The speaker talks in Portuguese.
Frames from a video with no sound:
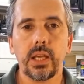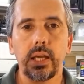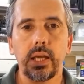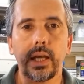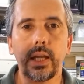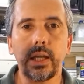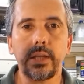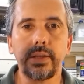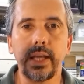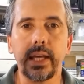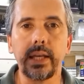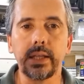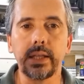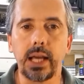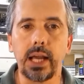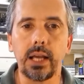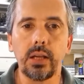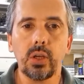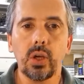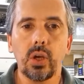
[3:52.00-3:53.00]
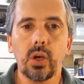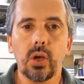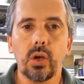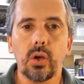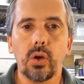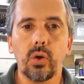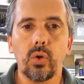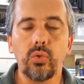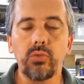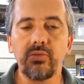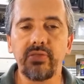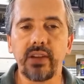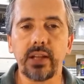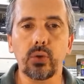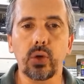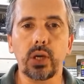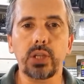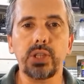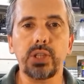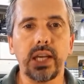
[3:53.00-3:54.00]
Ele tem lá um
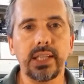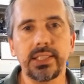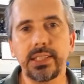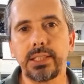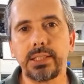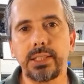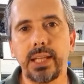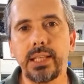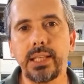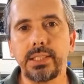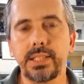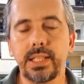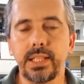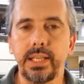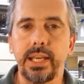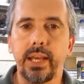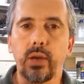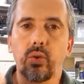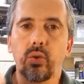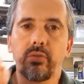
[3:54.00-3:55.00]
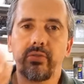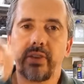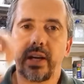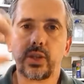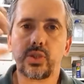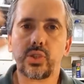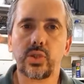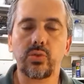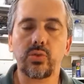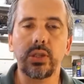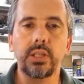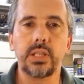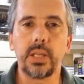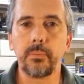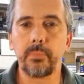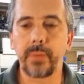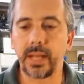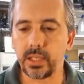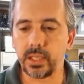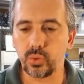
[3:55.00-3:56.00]
valor de resistência que é convertido em
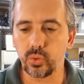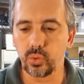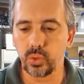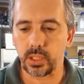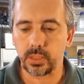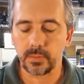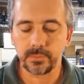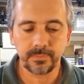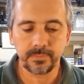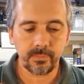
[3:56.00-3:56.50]
temperatura.